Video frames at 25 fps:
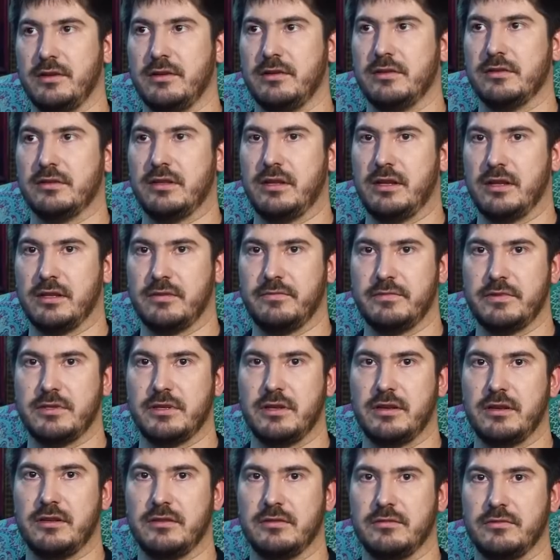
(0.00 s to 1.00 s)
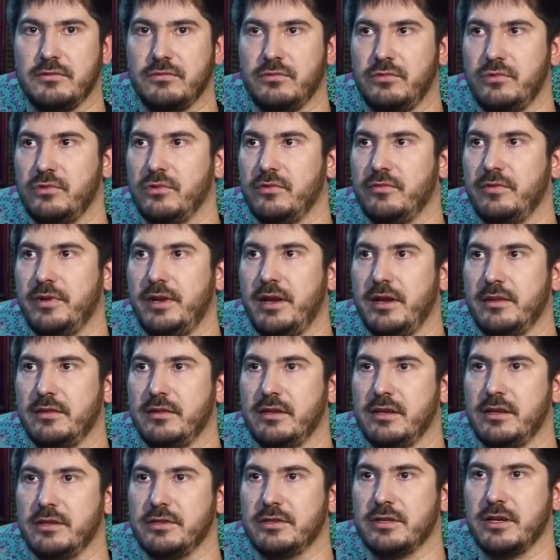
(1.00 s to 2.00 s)
Следовательно, у него
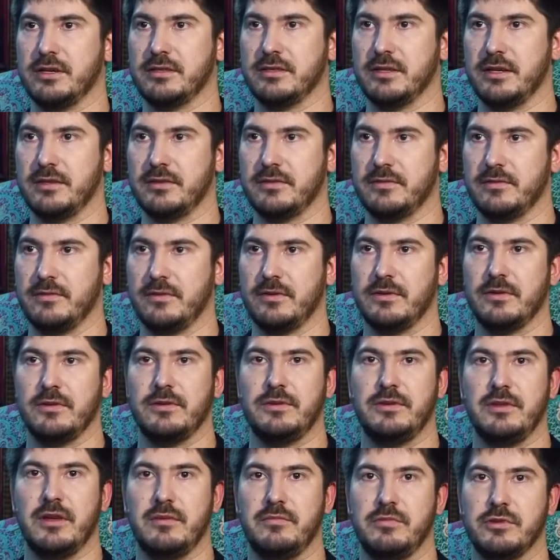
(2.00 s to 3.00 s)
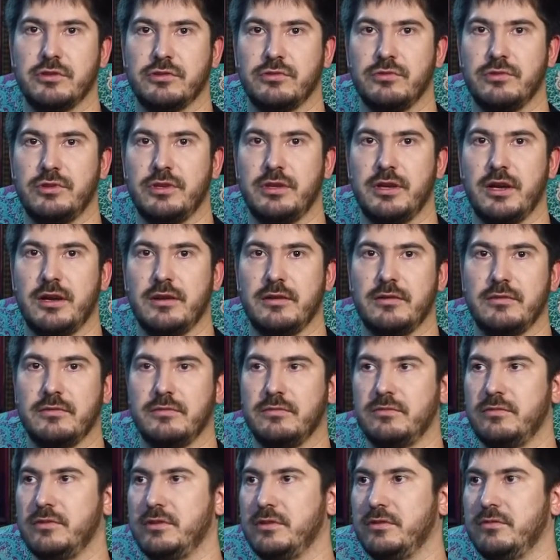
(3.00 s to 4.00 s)
вариант или сказать не обессудь, я
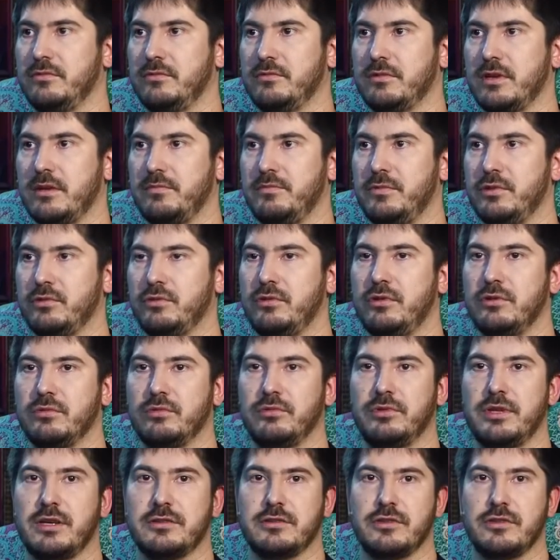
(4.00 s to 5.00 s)
э, там не, не туда